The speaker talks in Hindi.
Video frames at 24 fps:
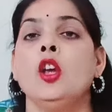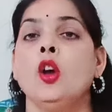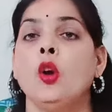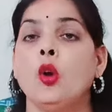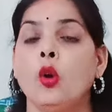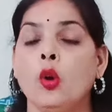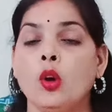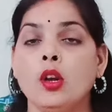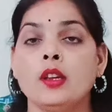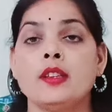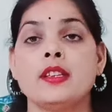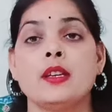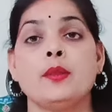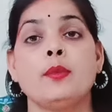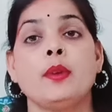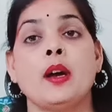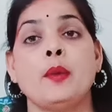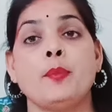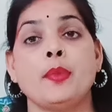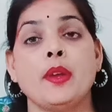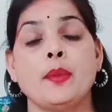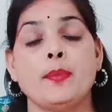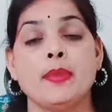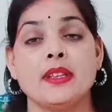और जब
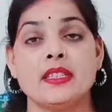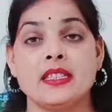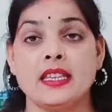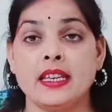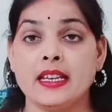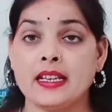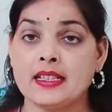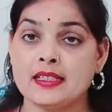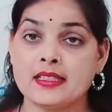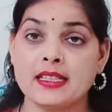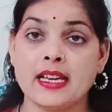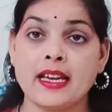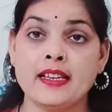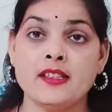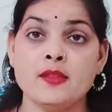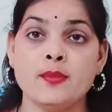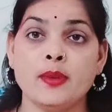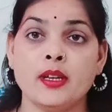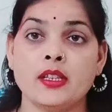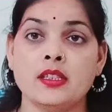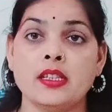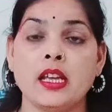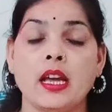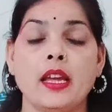आपके बच्चे का साइज
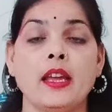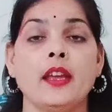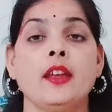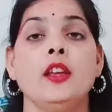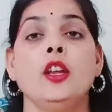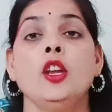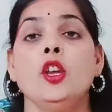बढ़ता है